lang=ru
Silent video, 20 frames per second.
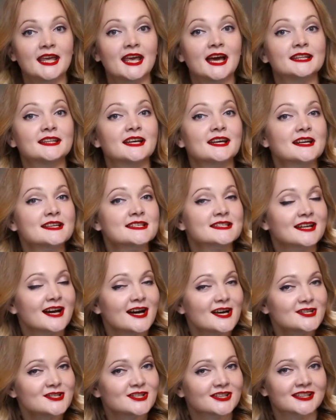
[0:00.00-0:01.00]
И она
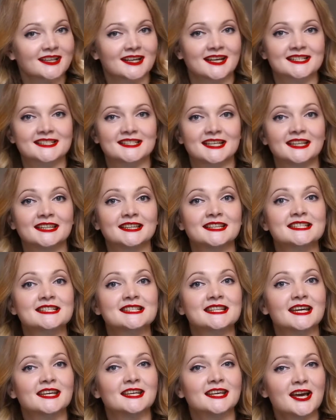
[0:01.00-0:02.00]
расскажет, как стать
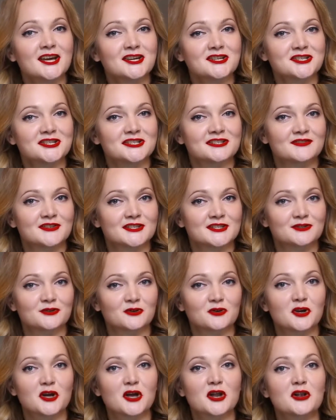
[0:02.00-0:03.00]
настоящей
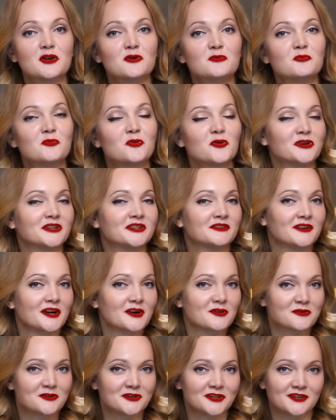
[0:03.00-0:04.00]
звездой любой
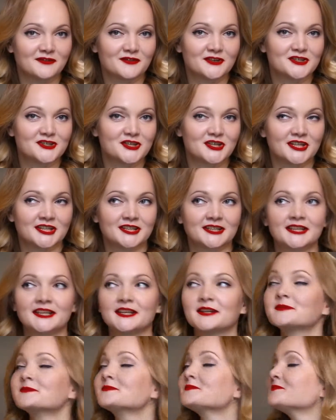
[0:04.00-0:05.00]
новогодней
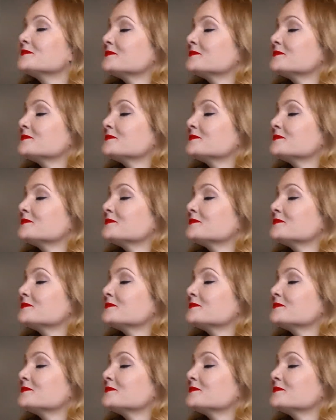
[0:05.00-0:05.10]
вечеринки.